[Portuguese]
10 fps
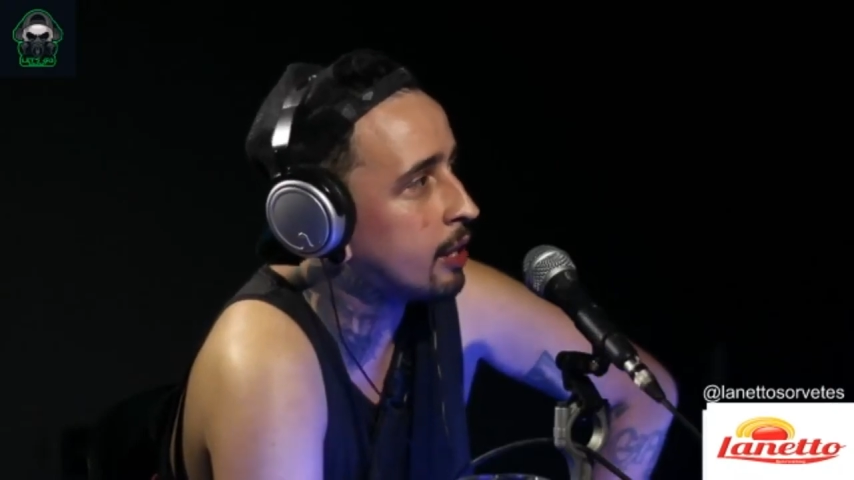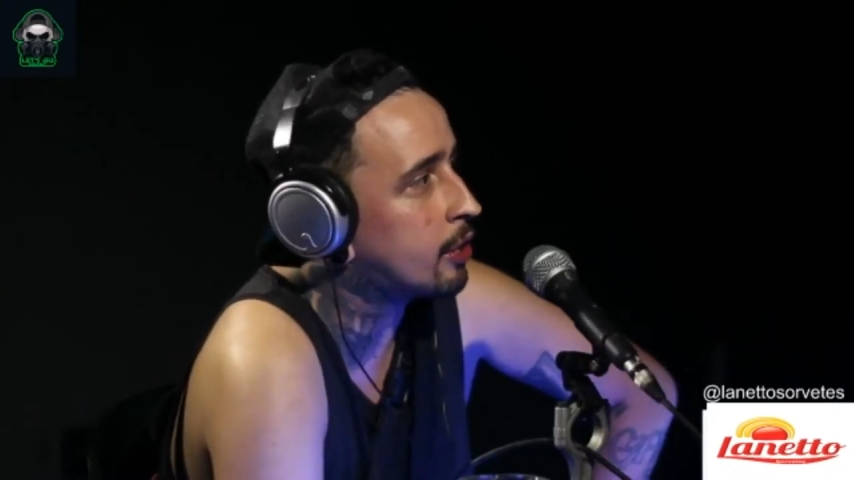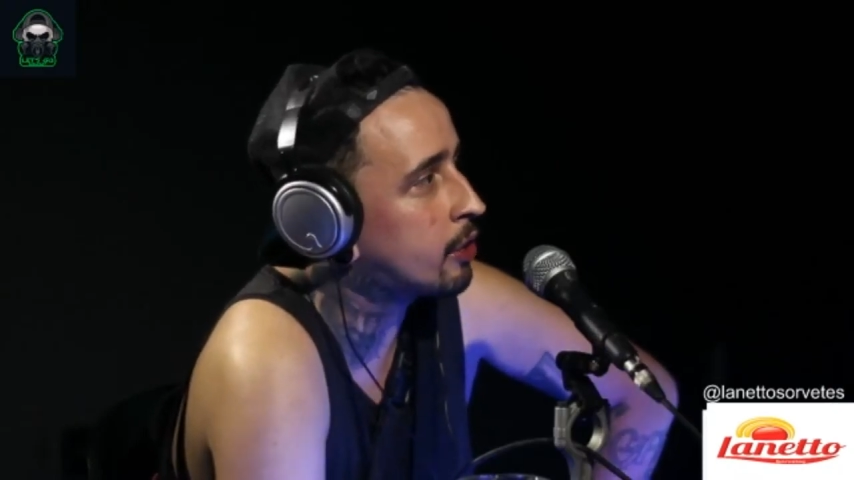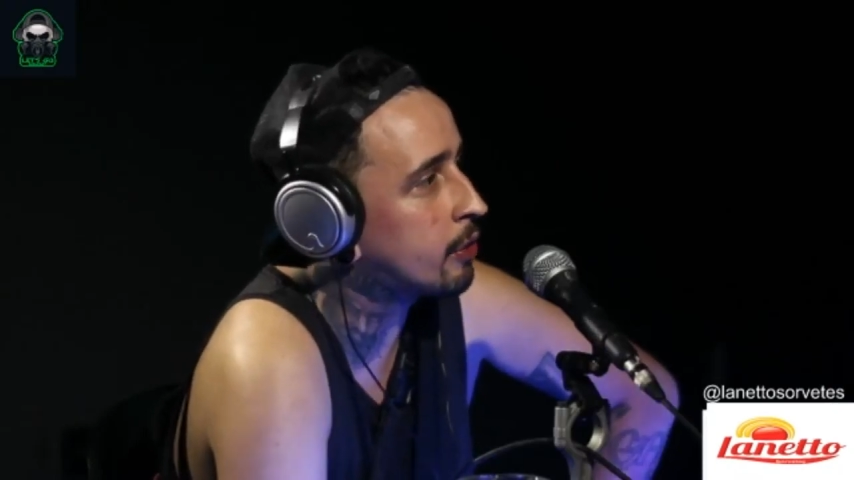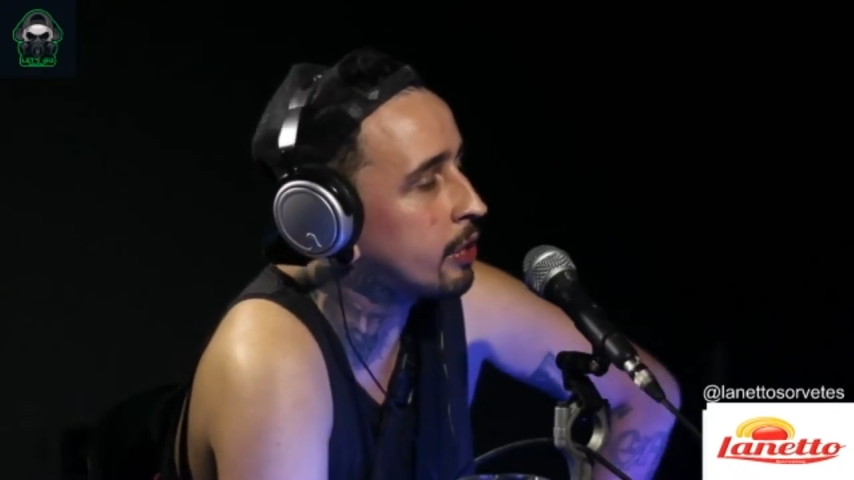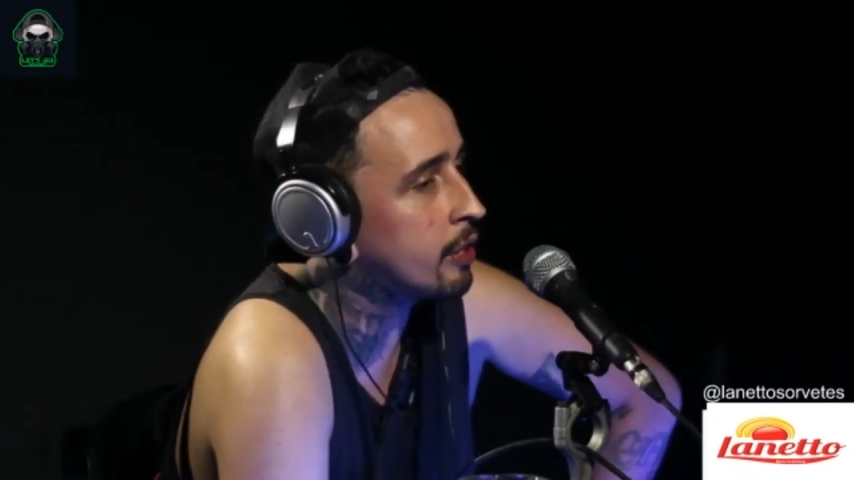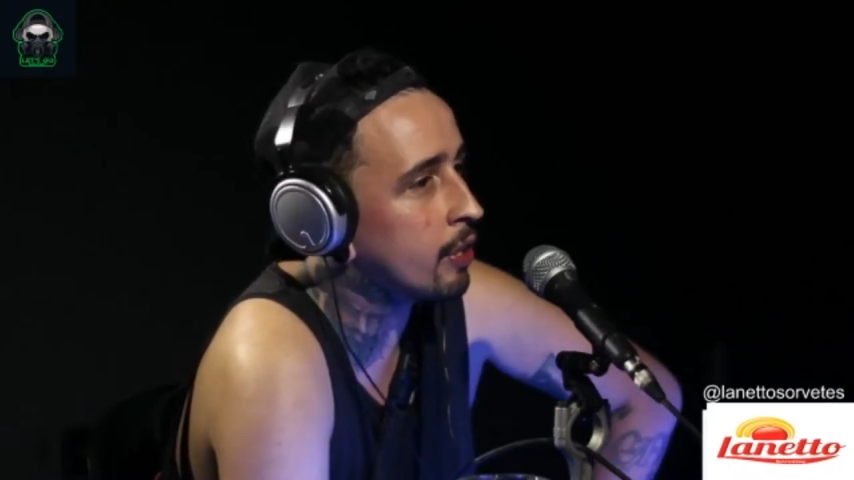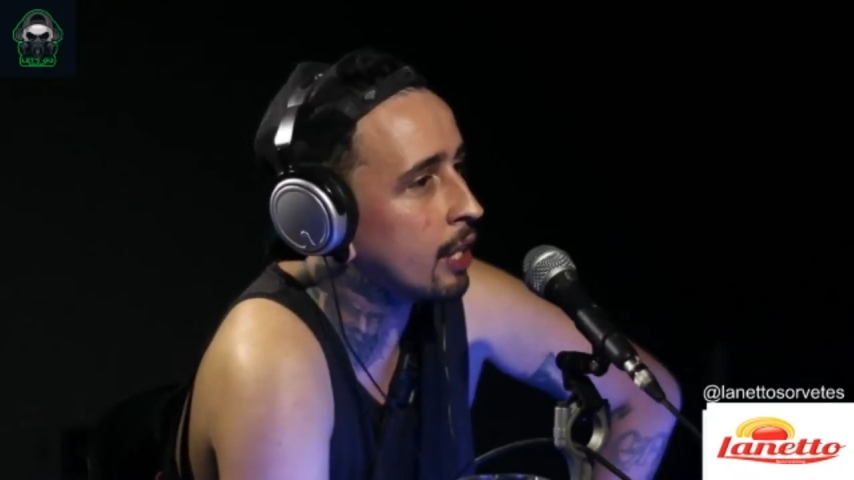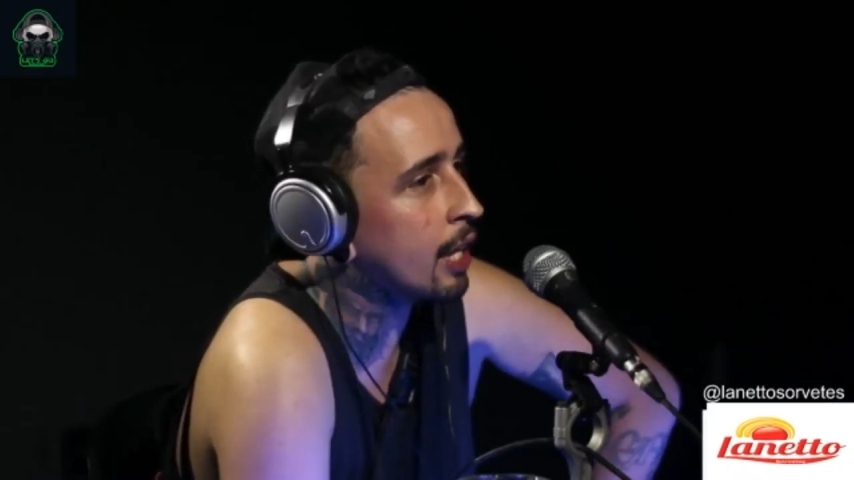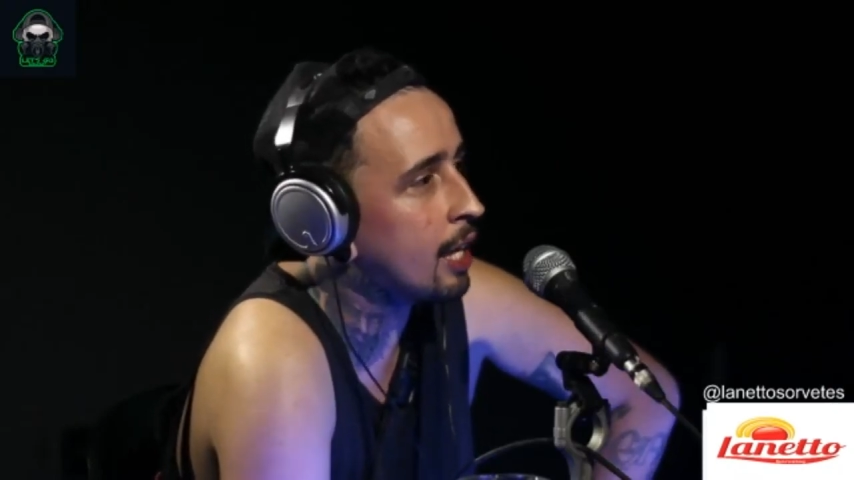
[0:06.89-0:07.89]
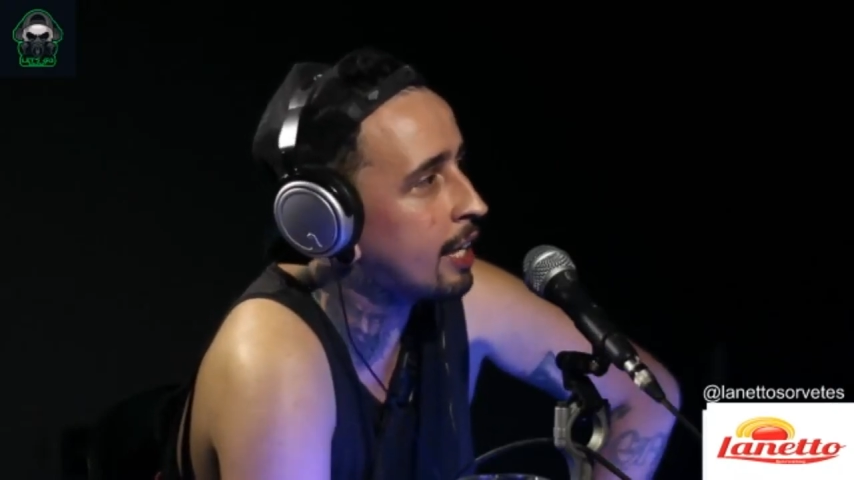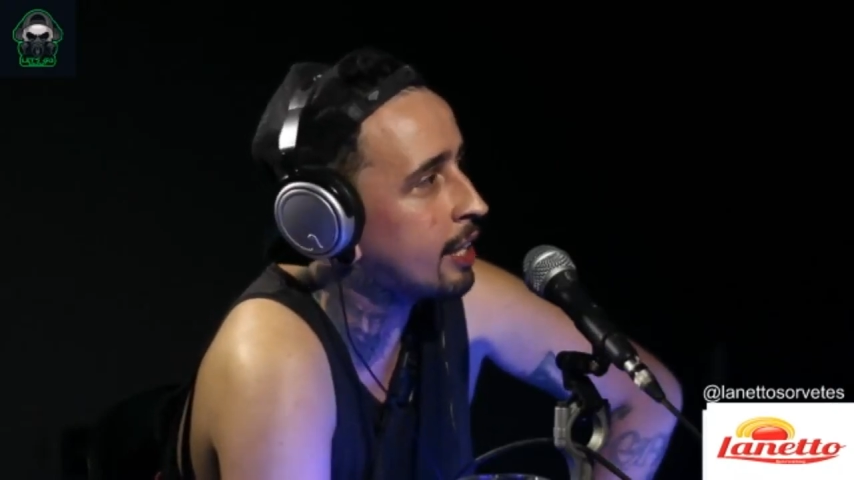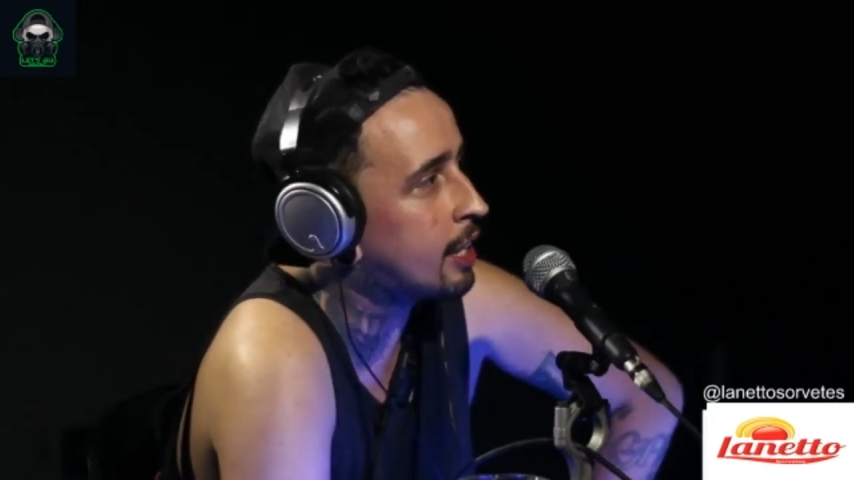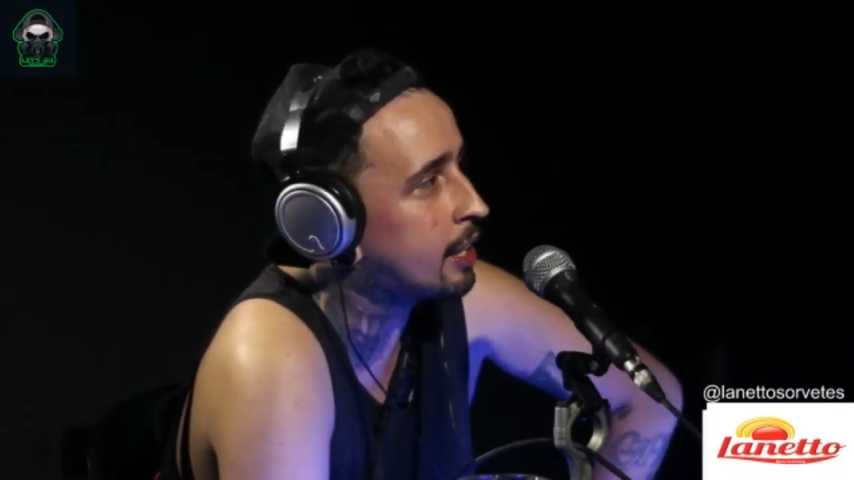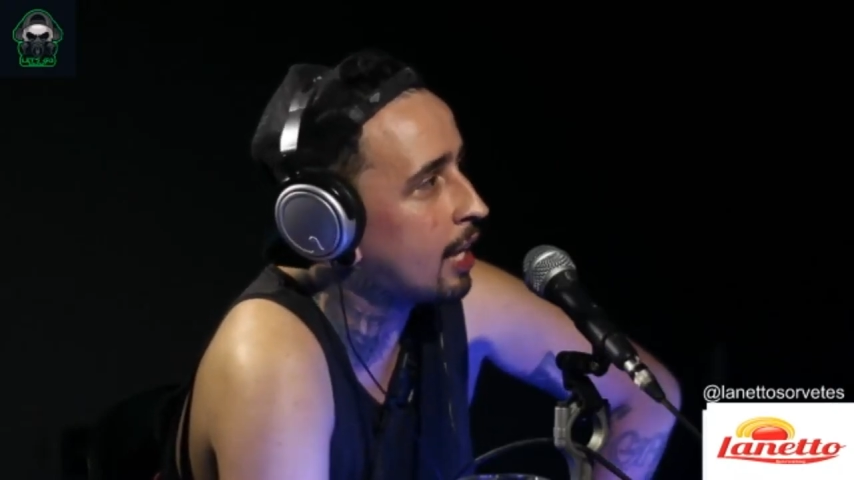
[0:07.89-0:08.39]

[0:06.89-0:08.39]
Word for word: A gente conheceu a galerinha ali